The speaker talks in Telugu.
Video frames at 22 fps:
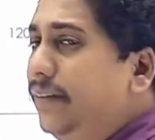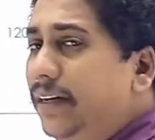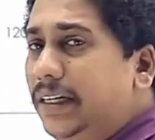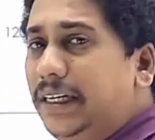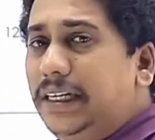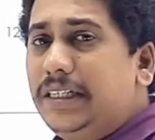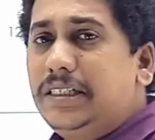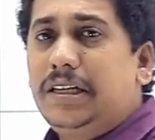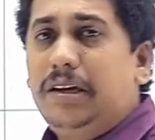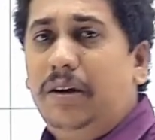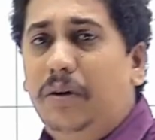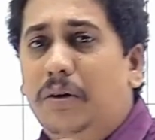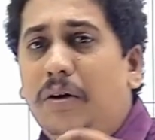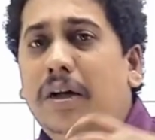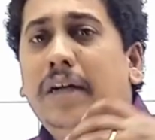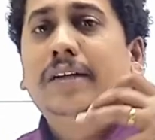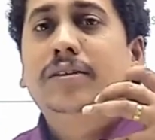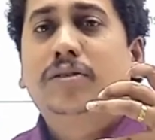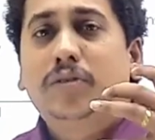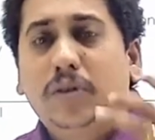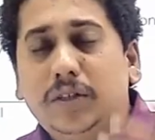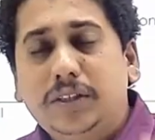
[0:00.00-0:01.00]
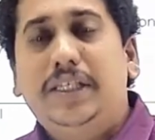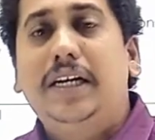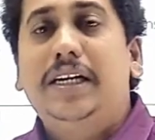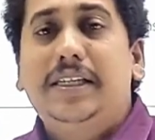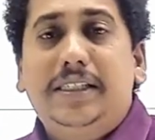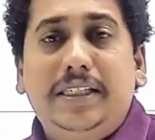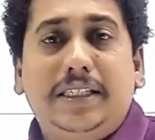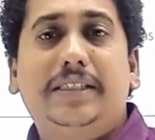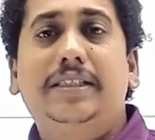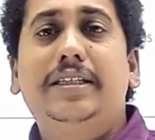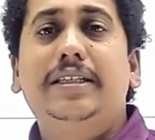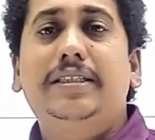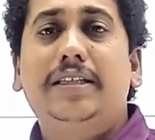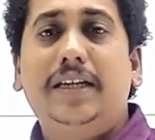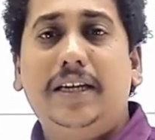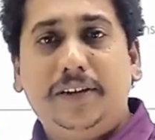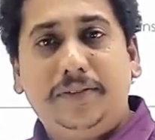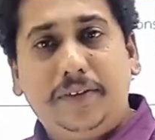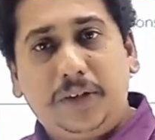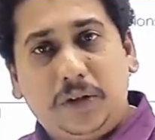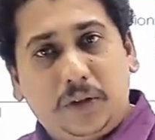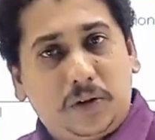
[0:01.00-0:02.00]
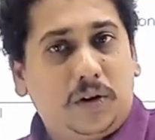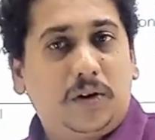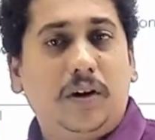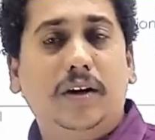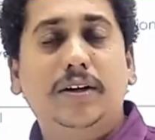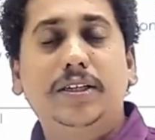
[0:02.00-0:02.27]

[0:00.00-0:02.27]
గవర్నెన్స్లో సోషల్ జస్టిస్ అన్నటువంటి ఒక